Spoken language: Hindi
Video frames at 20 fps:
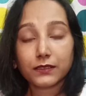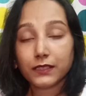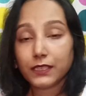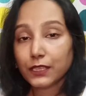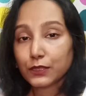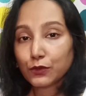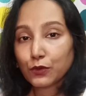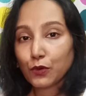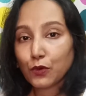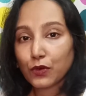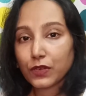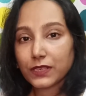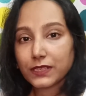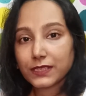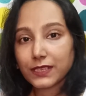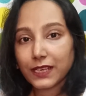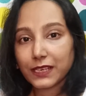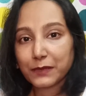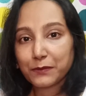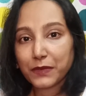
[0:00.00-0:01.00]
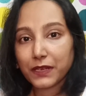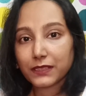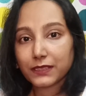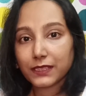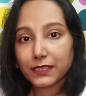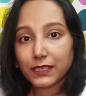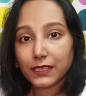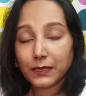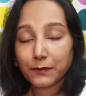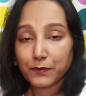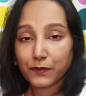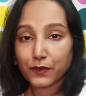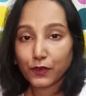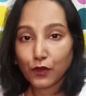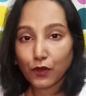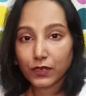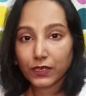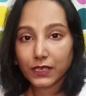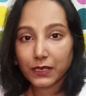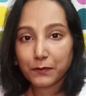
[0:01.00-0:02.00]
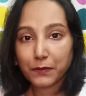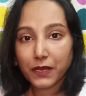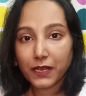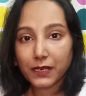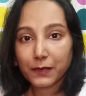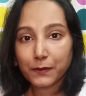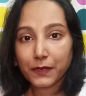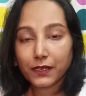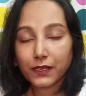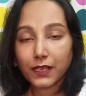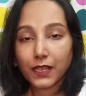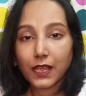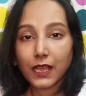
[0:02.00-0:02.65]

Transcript: ये तो हो गई सारी बातें लिप क्रॉन के बारे में